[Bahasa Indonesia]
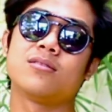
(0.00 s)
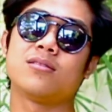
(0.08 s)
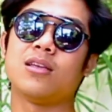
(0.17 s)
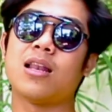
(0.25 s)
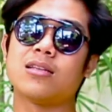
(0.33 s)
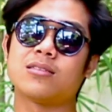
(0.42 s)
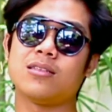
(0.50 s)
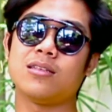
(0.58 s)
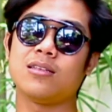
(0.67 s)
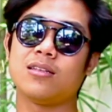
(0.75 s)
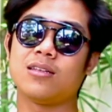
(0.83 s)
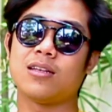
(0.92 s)
gila sih
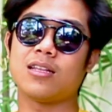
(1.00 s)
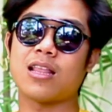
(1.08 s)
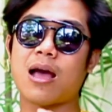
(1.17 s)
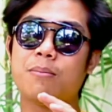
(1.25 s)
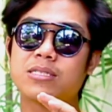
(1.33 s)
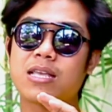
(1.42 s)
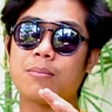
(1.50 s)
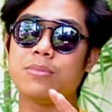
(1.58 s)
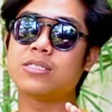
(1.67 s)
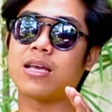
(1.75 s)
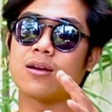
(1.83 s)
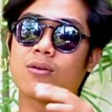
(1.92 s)
kita
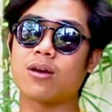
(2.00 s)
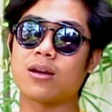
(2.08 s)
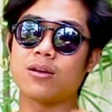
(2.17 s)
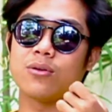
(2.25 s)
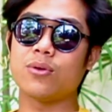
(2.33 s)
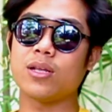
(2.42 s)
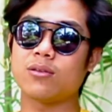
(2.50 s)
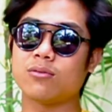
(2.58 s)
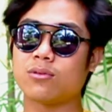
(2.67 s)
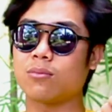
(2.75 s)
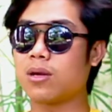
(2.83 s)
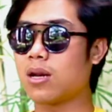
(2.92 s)
habis-habisan ngeluarin duit
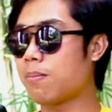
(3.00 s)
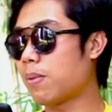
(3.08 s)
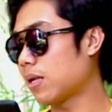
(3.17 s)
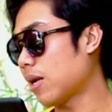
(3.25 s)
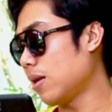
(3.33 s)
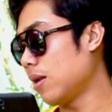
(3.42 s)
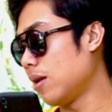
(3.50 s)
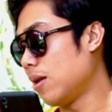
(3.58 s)
untuk mendapatkan